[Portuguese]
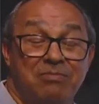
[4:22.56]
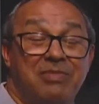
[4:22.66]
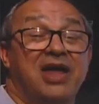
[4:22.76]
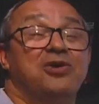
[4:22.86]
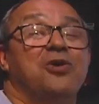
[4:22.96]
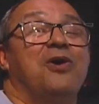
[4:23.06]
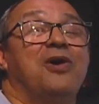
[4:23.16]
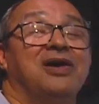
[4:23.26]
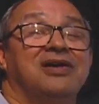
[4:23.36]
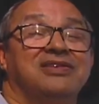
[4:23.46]

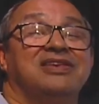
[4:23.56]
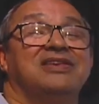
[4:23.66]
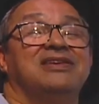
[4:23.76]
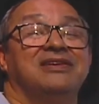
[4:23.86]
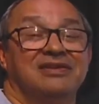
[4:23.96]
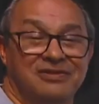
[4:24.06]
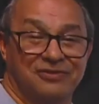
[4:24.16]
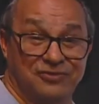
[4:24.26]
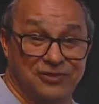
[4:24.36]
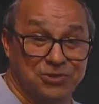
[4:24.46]
maior que
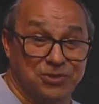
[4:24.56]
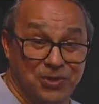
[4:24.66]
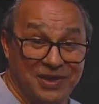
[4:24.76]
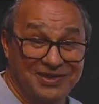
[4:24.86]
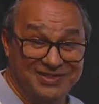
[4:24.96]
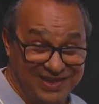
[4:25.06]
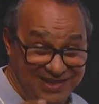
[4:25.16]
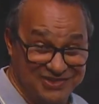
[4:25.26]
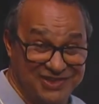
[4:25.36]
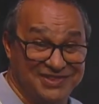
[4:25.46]
V2, que
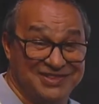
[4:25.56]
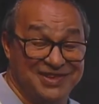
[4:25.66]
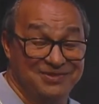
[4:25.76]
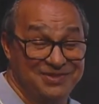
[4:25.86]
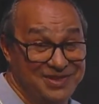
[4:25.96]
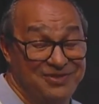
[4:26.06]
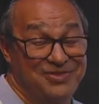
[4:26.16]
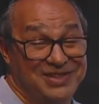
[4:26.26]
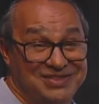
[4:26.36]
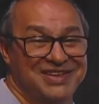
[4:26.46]
é a injeção, e
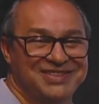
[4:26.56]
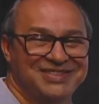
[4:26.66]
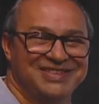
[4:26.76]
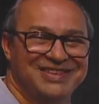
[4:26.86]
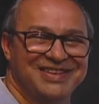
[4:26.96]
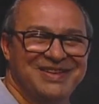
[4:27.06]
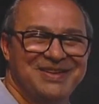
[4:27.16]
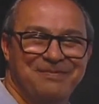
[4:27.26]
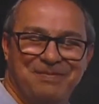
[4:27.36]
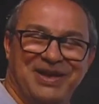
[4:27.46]
V3,
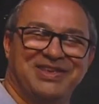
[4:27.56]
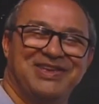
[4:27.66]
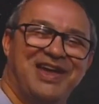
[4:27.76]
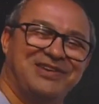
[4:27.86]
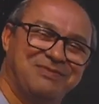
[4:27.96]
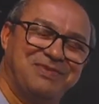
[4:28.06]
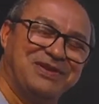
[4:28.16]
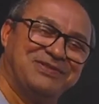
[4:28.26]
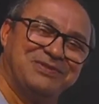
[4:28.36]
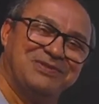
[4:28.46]
para que haja
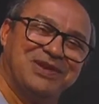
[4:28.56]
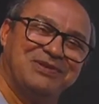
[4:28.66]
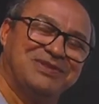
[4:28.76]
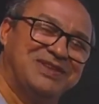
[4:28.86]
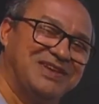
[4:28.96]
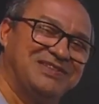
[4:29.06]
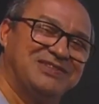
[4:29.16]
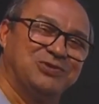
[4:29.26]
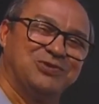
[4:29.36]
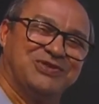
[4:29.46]
pressão no rio,
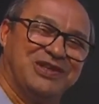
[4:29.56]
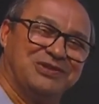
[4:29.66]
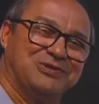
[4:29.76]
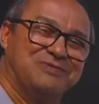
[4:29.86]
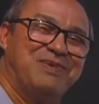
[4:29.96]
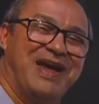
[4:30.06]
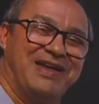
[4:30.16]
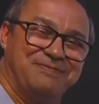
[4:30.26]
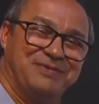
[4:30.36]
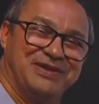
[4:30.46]
desde 200
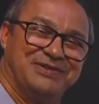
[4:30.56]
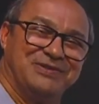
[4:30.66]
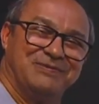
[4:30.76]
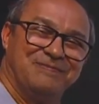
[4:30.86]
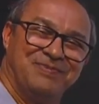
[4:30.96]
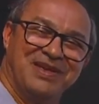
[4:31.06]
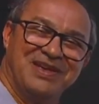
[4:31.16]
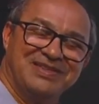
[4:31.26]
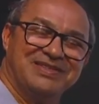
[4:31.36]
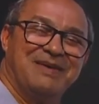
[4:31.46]
bar de pressão
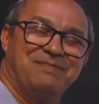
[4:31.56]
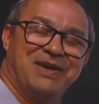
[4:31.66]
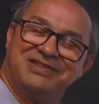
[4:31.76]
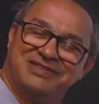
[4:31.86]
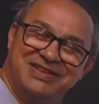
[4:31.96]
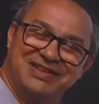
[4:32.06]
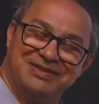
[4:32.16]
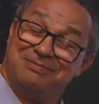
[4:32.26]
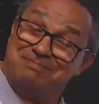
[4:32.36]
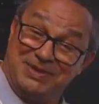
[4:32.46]
na
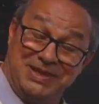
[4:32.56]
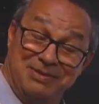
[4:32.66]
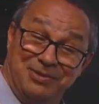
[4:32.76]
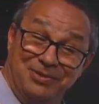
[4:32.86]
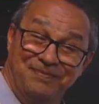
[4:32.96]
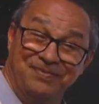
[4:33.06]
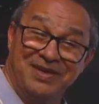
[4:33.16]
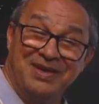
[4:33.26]
partida, mínimo,